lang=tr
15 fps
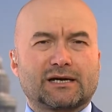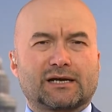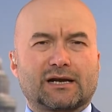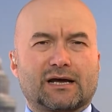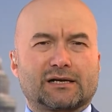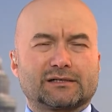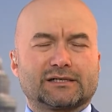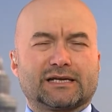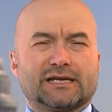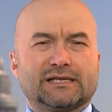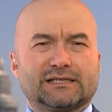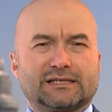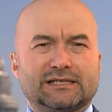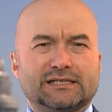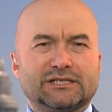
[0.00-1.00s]
kararını
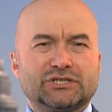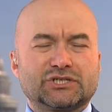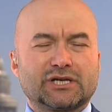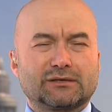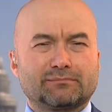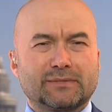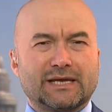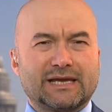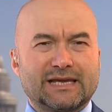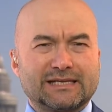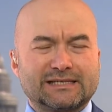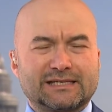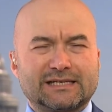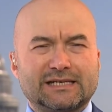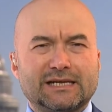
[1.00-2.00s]
etkileyecek mi,
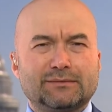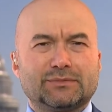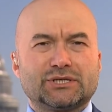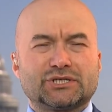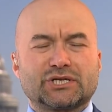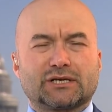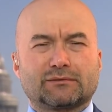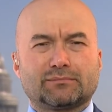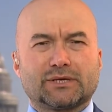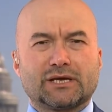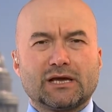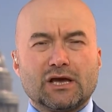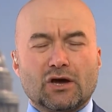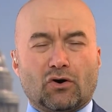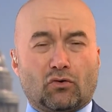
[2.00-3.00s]
etkilemeyecek
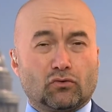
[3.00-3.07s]
mi?